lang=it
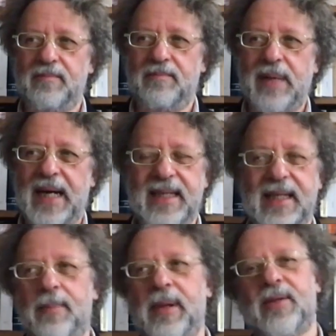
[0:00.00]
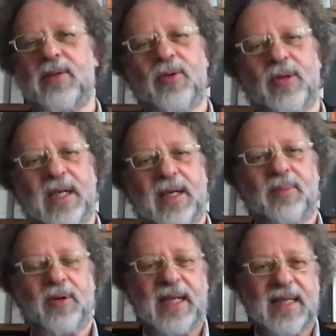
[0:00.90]
parte da Platone, che
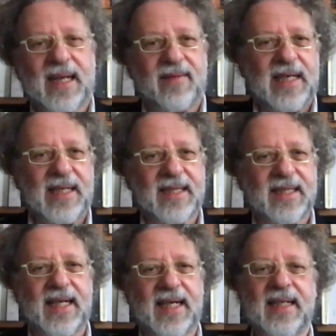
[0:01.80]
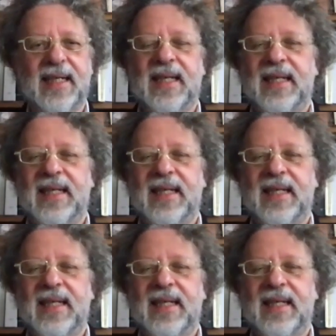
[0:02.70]
poi attraversa